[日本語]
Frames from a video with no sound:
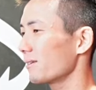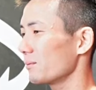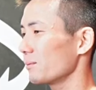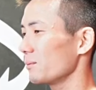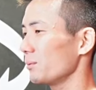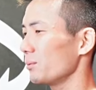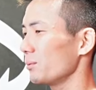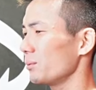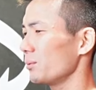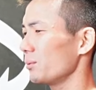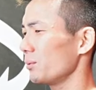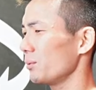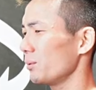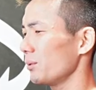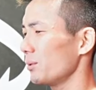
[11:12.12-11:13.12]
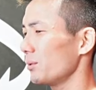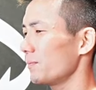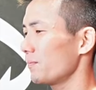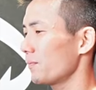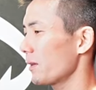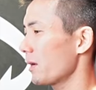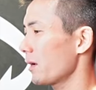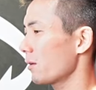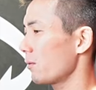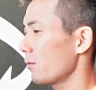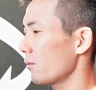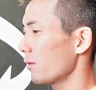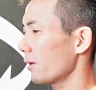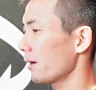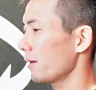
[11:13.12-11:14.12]
うー
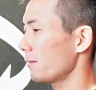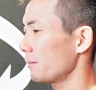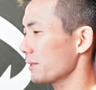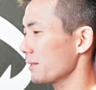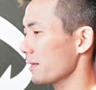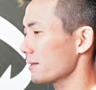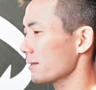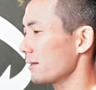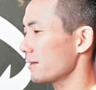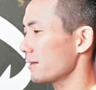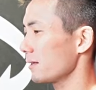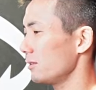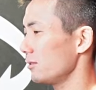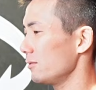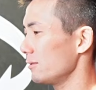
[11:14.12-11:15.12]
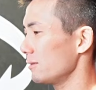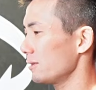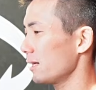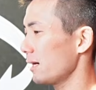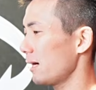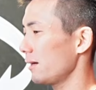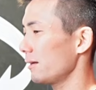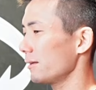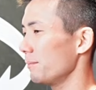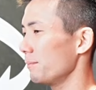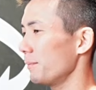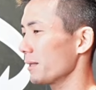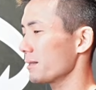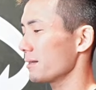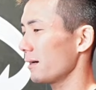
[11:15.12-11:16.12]
ここら辺もさすがですねズンカー一
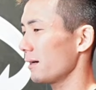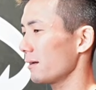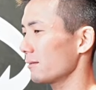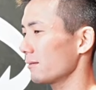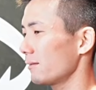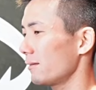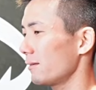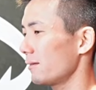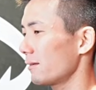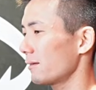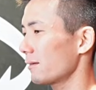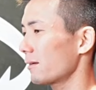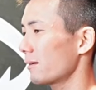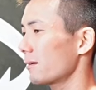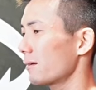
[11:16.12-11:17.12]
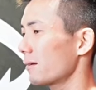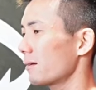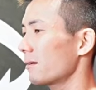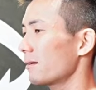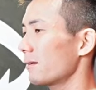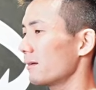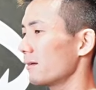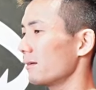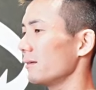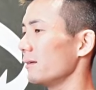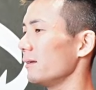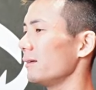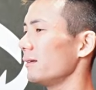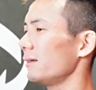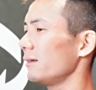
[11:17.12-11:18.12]
発で入るの
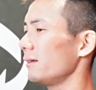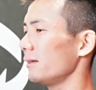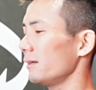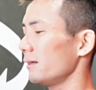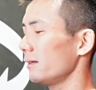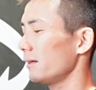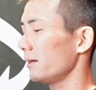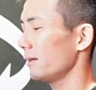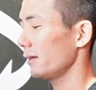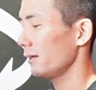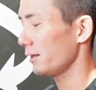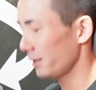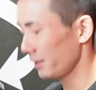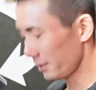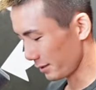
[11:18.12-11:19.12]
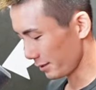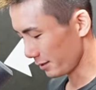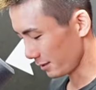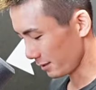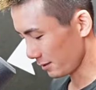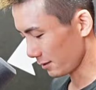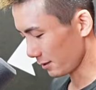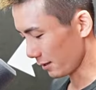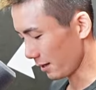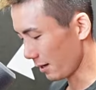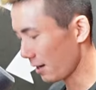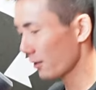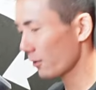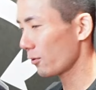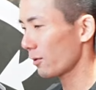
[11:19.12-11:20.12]
いい引いた
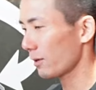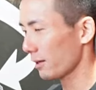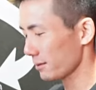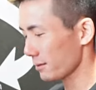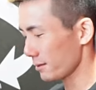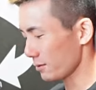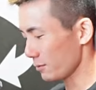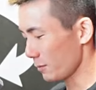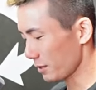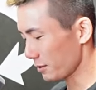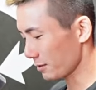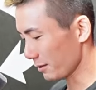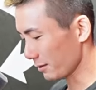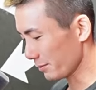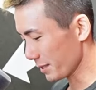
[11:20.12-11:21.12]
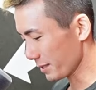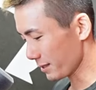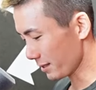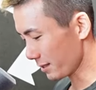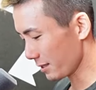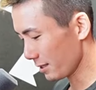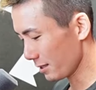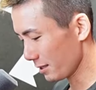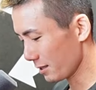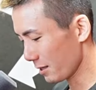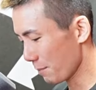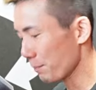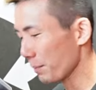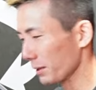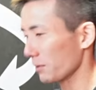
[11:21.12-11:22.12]
ら股関節うまく使ってますね引い
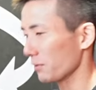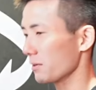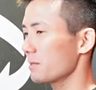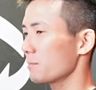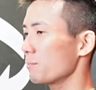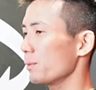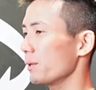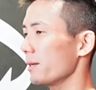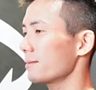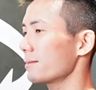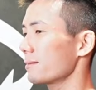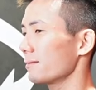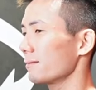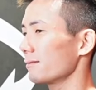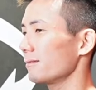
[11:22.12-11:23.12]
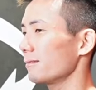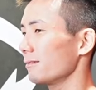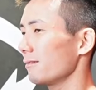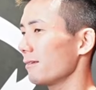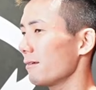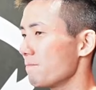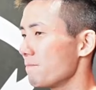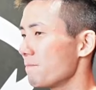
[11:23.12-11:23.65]
てパッとリスプレイするっていうね